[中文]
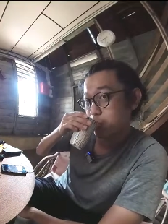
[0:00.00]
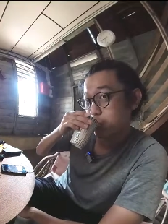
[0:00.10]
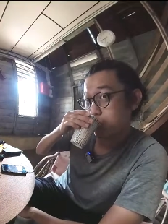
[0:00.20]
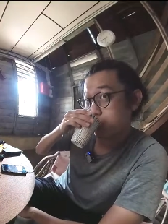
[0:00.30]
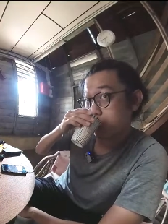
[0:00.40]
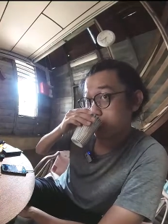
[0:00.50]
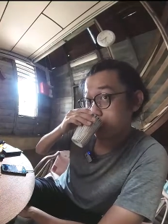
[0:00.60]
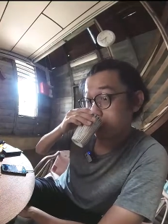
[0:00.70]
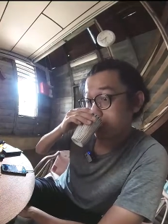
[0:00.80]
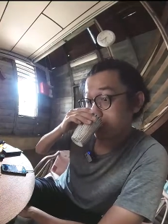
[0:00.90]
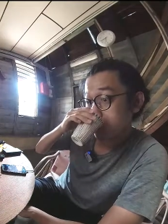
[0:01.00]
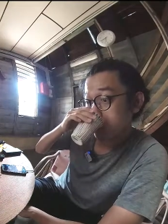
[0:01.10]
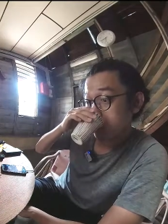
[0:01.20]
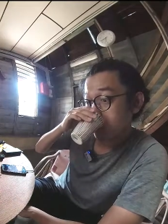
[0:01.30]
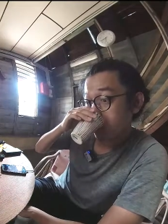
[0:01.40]
可应该是跟整个
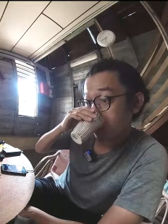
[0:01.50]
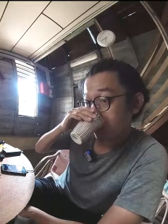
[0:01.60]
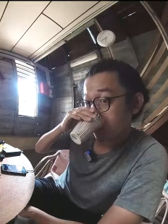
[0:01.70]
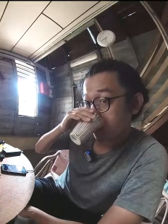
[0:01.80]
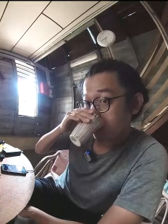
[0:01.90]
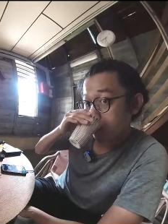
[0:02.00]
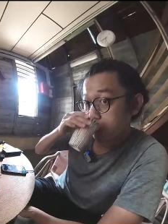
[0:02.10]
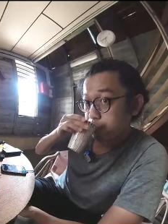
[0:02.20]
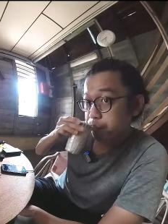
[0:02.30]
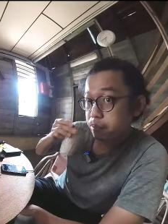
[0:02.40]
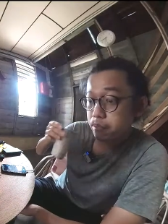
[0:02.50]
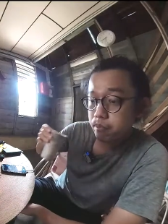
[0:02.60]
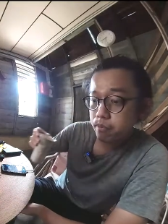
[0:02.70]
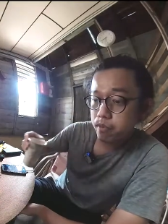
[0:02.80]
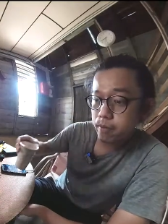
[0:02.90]
地理环境的关系啊，
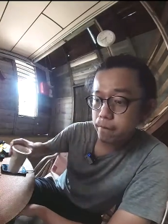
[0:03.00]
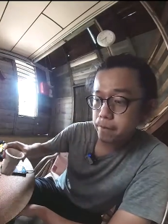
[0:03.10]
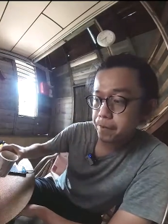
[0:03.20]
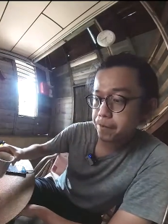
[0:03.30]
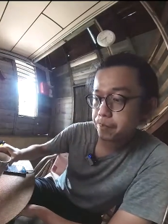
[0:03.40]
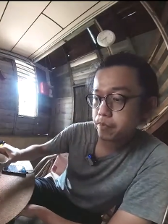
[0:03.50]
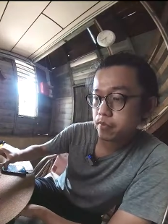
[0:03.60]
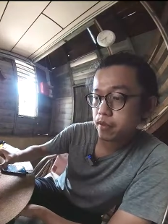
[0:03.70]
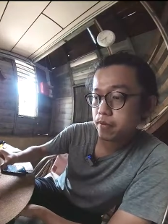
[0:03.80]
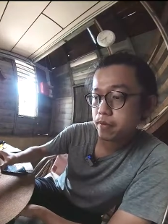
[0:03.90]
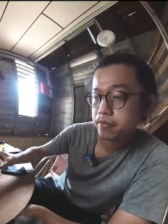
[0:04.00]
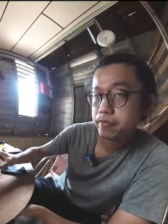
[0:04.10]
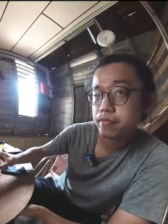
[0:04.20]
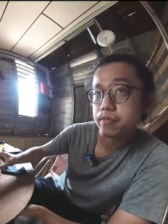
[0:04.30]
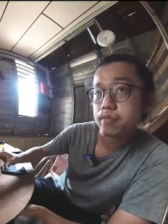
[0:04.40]
因为有。医保哦，
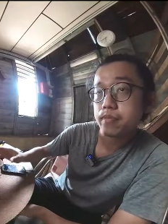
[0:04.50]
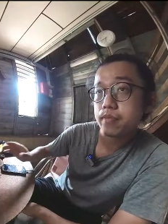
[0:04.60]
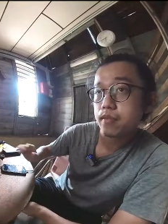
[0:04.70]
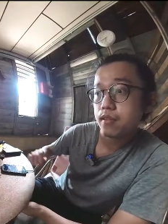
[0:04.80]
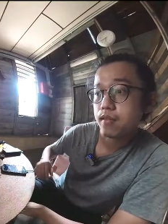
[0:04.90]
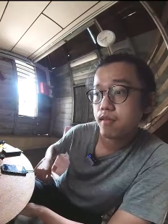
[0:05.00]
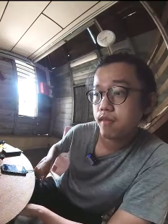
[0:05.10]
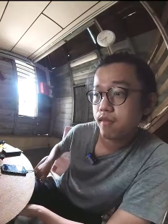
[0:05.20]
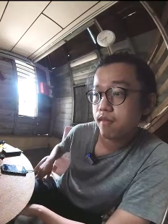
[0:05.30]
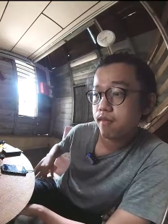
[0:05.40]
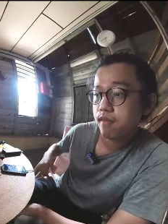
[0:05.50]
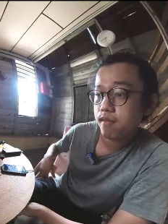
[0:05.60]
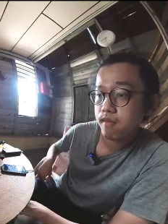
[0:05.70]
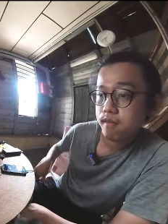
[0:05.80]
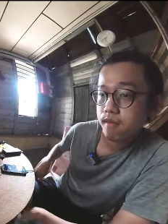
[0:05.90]
其实是一个安逸的
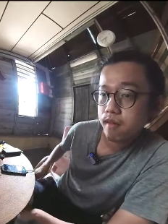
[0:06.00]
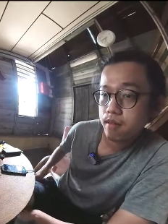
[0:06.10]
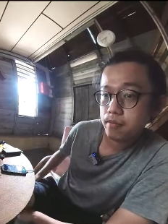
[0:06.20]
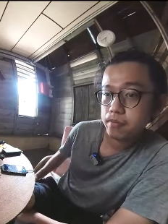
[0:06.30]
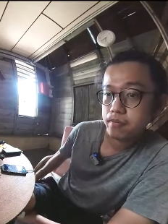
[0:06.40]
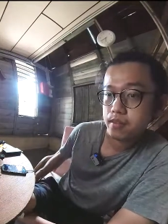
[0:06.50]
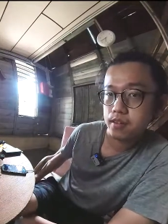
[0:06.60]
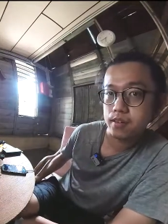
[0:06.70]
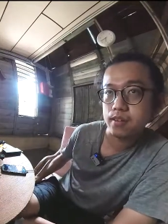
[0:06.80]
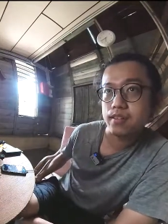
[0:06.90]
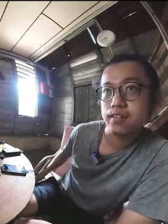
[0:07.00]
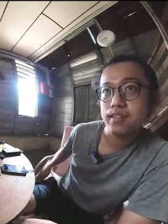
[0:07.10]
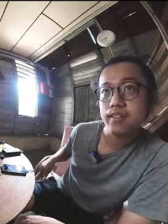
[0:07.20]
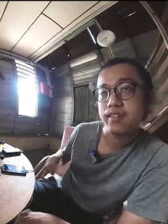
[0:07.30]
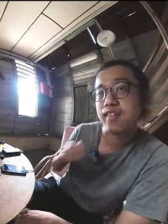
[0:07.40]
城市来的。他们
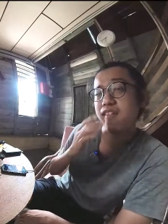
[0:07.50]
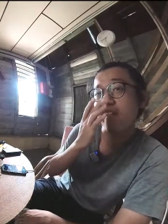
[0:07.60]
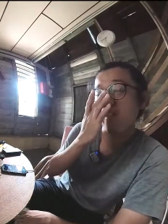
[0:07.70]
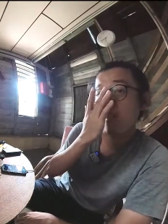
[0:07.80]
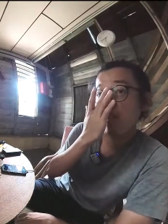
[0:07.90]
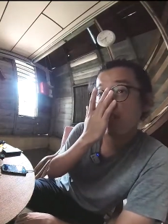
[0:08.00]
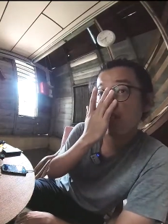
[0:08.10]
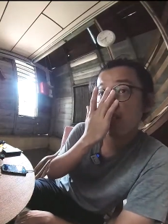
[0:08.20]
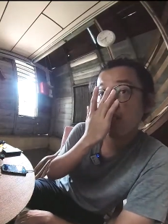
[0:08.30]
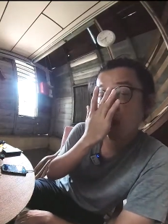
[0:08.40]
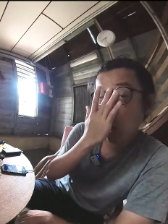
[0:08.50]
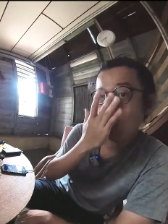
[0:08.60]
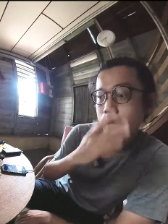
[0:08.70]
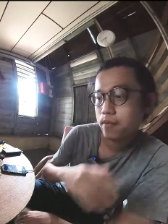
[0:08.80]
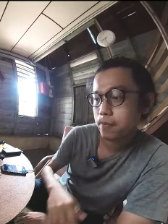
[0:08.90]
的下一代啊也不用
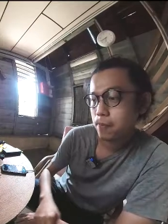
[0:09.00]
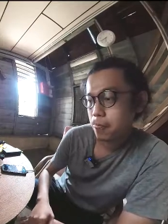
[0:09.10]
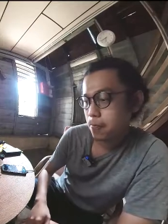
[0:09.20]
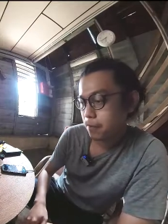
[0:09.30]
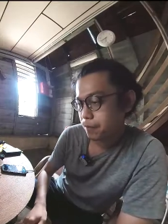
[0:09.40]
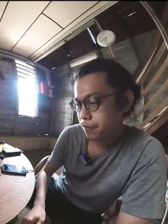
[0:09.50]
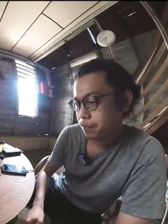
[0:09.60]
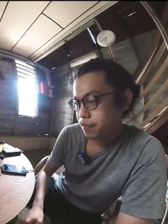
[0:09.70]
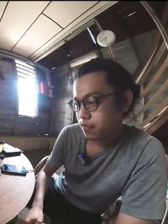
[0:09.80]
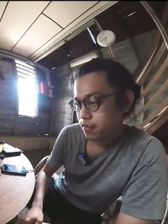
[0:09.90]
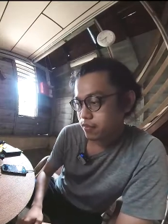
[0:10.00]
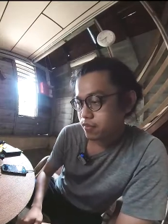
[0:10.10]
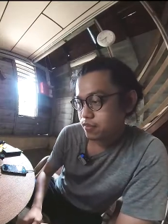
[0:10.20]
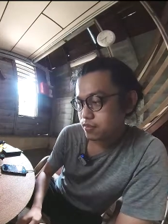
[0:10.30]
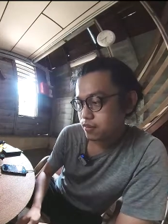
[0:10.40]
烦恼太多东西啊，
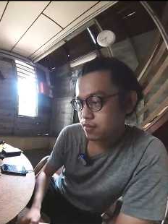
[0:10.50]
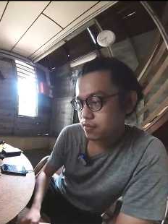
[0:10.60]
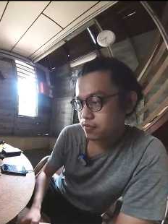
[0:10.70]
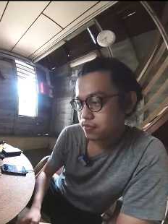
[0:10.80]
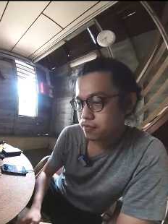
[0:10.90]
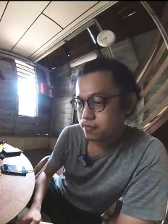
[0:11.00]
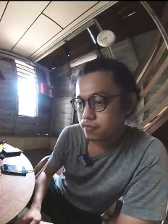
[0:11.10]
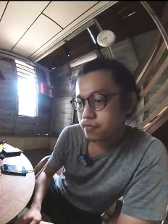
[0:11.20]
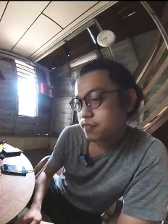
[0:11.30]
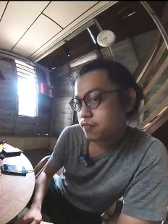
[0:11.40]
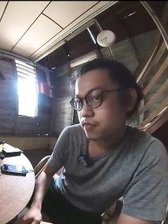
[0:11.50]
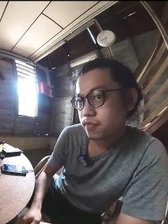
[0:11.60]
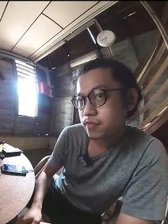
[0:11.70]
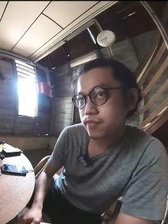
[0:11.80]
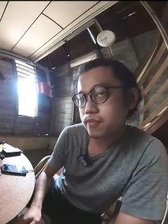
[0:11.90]
就是上一辈
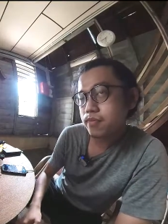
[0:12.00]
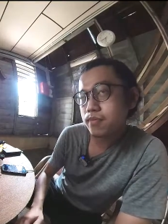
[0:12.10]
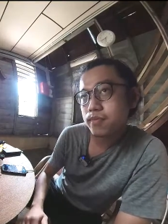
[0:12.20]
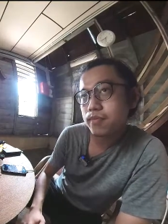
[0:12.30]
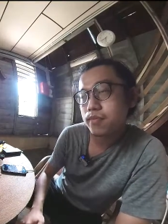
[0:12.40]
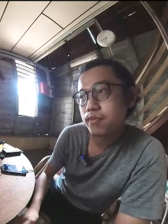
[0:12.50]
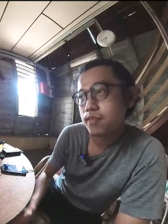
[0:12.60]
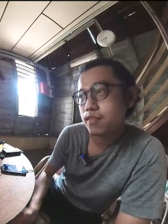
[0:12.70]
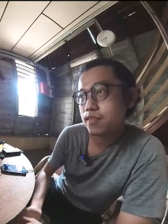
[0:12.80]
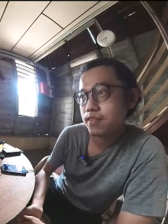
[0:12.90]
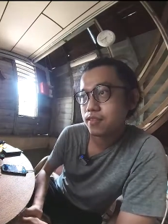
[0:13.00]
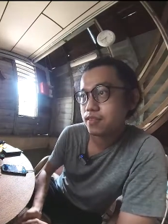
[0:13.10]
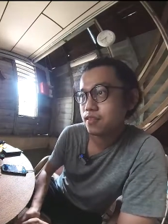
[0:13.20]
有留下来他们这些，